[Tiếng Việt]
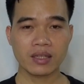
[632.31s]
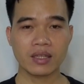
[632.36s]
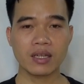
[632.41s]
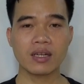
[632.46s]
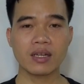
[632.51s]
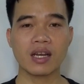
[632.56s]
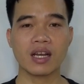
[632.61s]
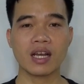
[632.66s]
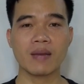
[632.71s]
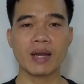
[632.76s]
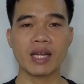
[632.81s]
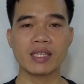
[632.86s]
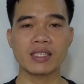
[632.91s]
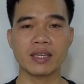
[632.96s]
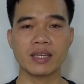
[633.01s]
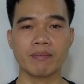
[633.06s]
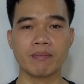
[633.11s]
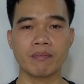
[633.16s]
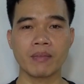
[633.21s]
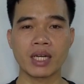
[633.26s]
Tức là các bạn
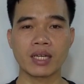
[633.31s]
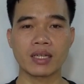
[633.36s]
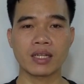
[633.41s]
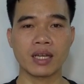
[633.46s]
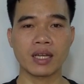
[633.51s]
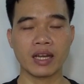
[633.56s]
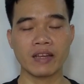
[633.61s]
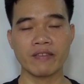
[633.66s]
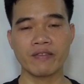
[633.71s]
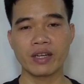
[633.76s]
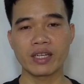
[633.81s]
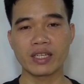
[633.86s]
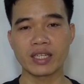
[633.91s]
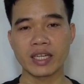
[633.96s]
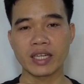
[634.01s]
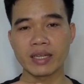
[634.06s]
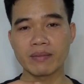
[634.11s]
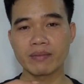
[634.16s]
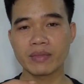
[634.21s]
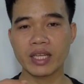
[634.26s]
sẽ bật cái phần
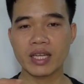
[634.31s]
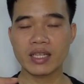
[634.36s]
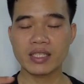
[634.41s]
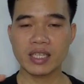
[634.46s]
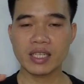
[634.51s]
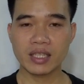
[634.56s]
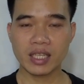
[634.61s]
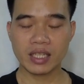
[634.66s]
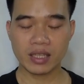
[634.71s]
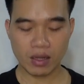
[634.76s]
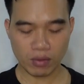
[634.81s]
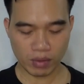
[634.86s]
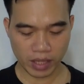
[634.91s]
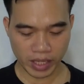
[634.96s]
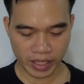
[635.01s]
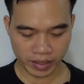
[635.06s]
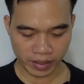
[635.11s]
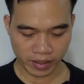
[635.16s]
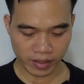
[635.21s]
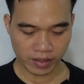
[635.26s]
kiếm tiền trên TikTok
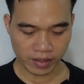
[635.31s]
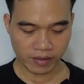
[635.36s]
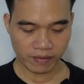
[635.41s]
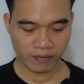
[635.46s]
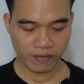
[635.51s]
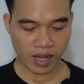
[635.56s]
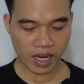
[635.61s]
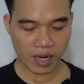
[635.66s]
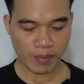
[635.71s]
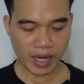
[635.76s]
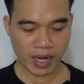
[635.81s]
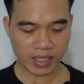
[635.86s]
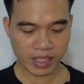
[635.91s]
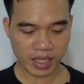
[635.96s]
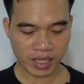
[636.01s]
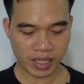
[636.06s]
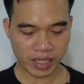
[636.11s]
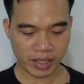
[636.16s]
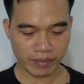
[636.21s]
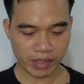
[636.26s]
lên và các bạn
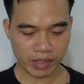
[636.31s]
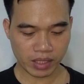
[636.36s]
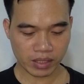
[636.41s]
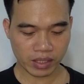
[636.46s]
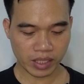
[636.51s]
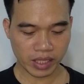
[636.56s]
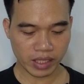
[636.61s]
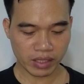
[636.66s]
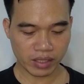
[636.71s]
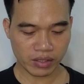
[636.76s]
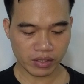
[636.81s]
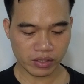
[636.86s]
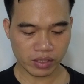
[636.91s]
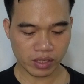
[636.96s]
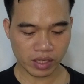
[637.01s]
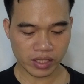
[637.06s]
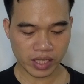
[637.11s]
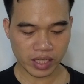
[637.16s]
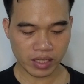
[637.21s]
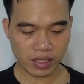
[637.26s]
sẽ kiếm được tiền từ
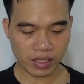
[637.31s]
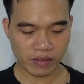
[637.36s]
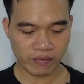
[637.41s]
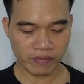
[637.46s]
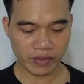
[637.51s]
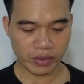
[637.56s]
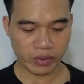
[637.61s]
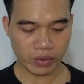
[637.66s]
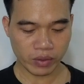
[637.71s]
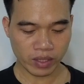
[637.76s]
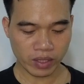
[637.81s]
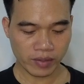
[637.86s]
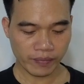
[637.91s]
dựa trên lượt view.